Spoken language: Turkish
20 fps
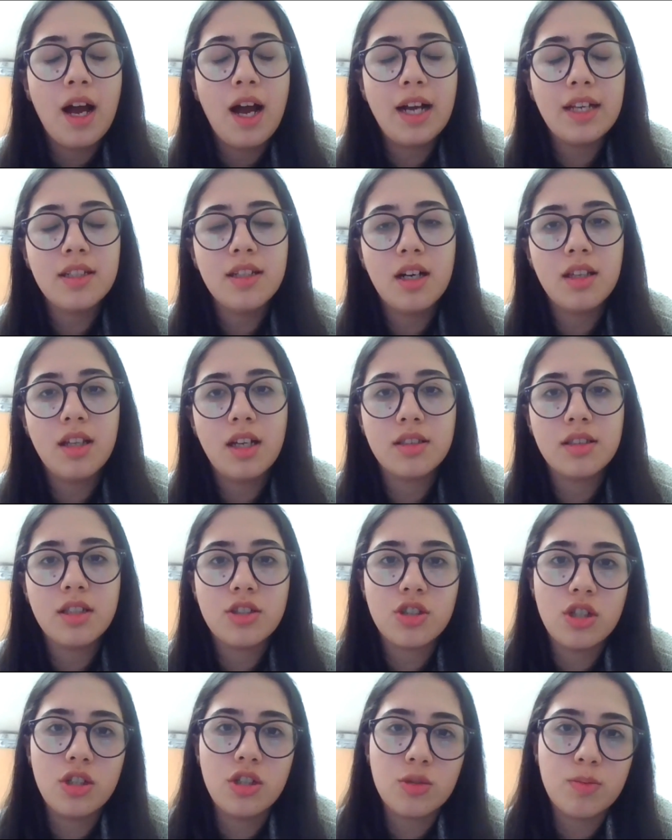Hangi
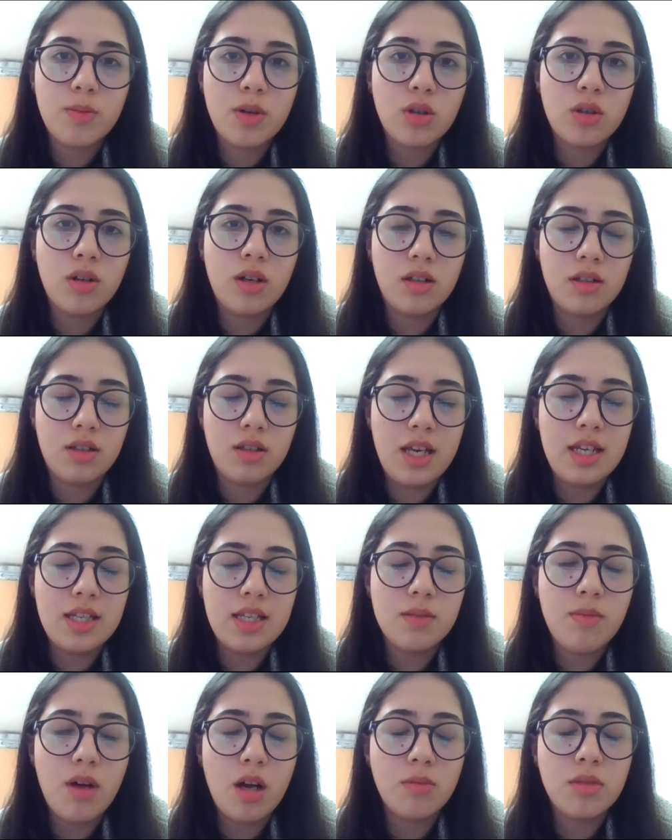alanda çalışmak,
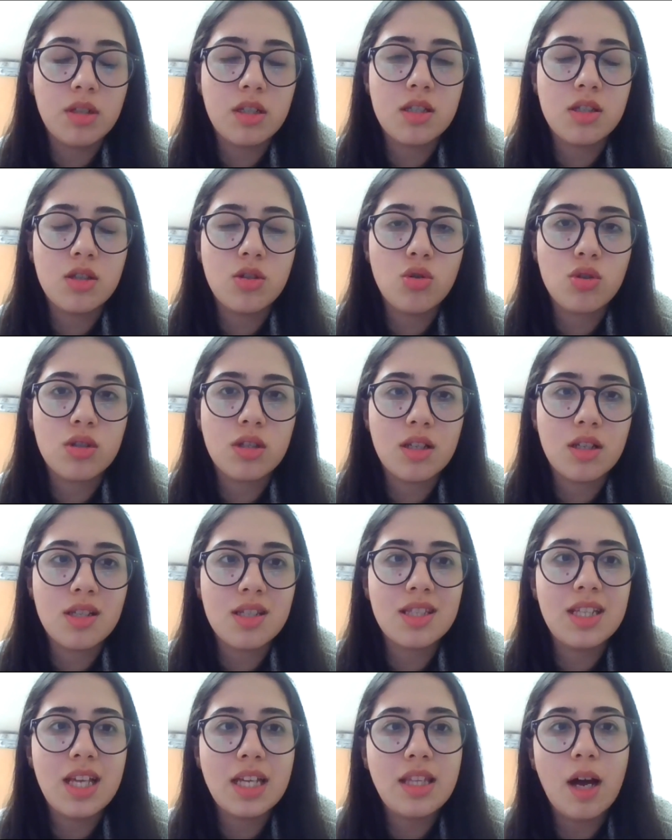eğitim almak
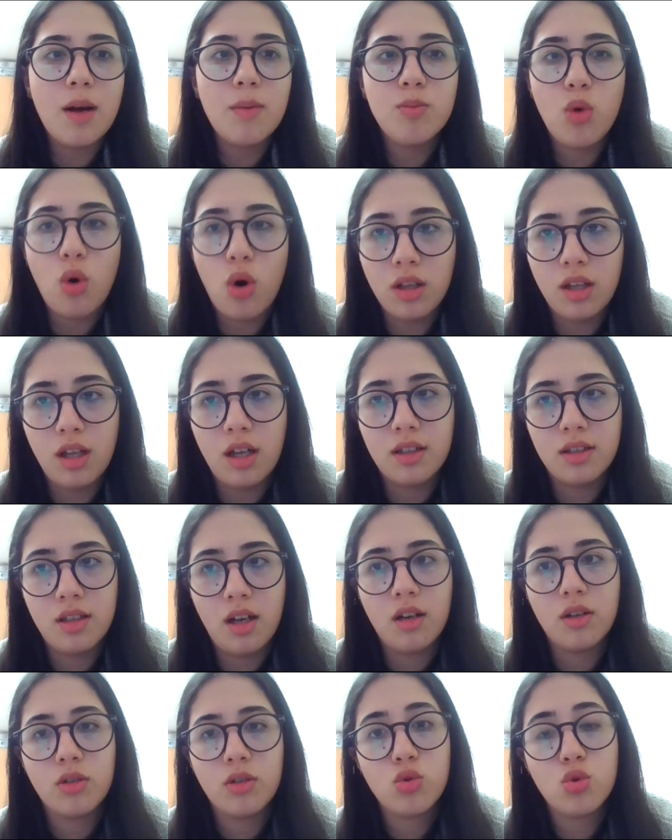istiyorsanız neden bu alanda